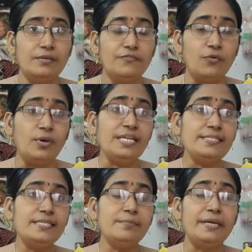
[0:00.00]

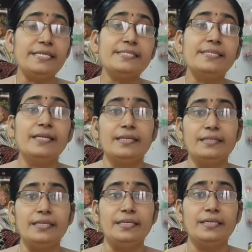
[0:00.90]
ఫోరెన్సిక్ మెడిసిన్
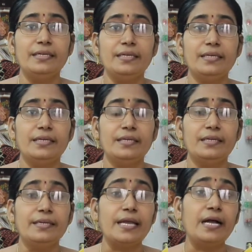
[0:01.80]
అనేది
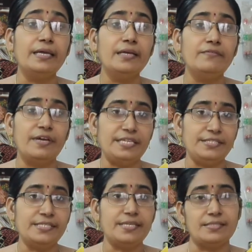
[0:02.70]
న్యాయ
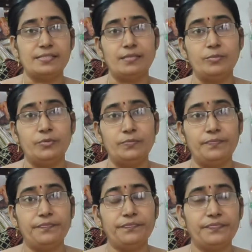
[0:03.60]
వైద్య శాస్త్రము
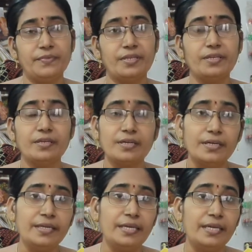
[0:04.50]

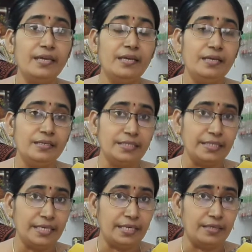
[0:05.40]
అంటే
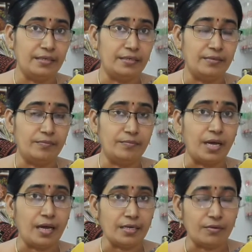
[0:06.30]
ఇది
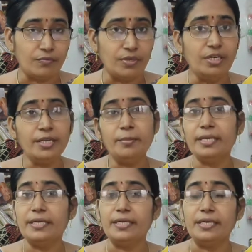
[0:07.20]
ఆ వరల్డ్ని
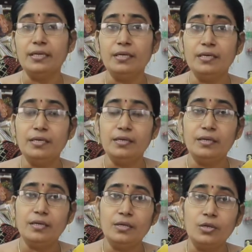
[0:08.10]
మనకి
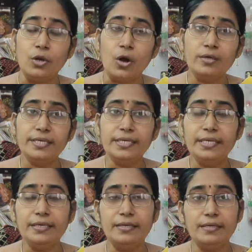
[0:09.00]
లాకి
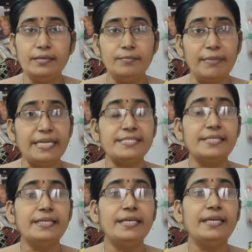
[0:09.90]

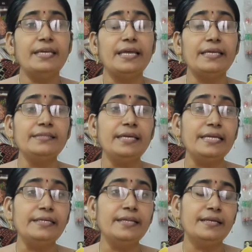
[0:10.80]
మెడిసిన్కి ఎంత
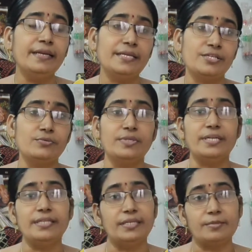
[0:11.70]
ఇంటర్ రిలేషన్
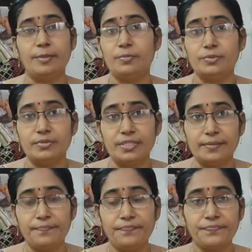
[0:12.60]
ఉందనేది
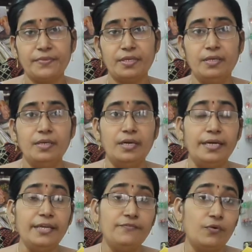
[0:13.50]
అర్థమైపోతుంది
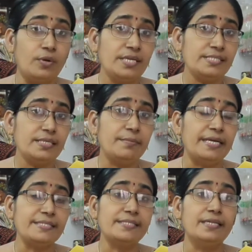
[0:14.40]
అంటే ఈ ఫోరెన్సిక్
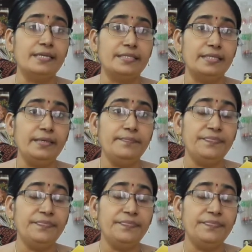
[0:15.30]
మెడిసిన్ అనేది